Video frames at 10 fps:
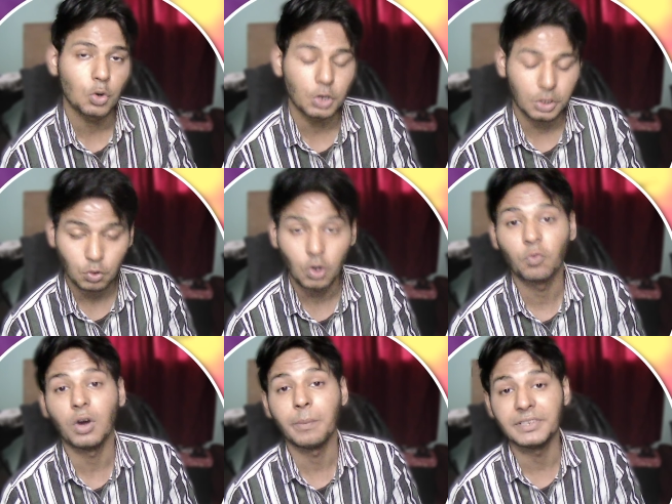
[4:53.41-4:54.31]
ऑन कर दूंगा
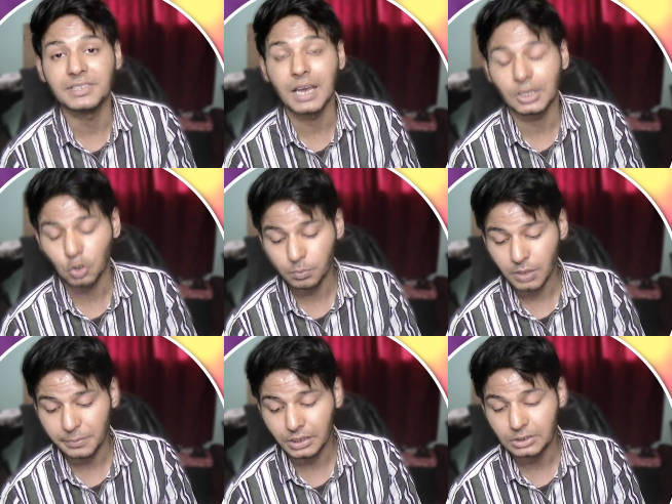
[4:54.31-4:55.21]
और वापस से आता हूं
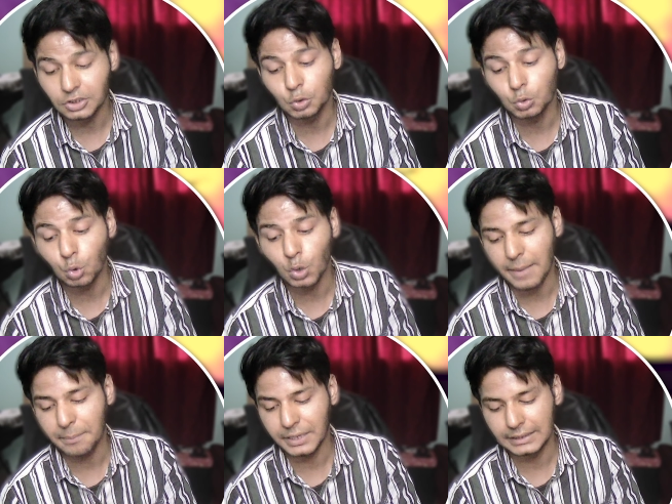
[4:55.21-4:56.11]
मैं अपने शिजू
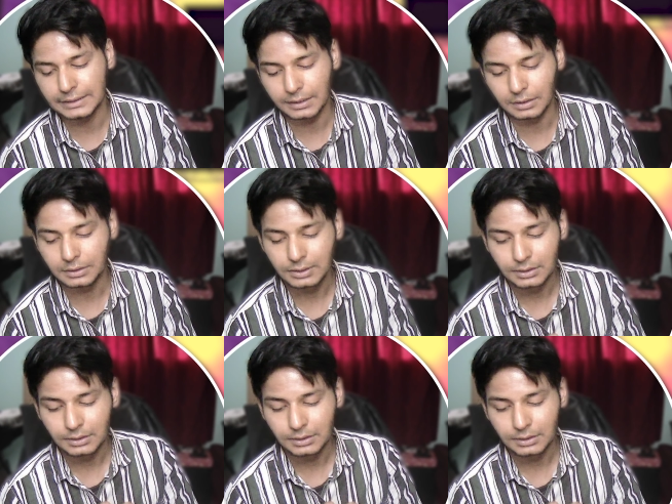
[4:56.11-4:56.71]
ऐप के अंदर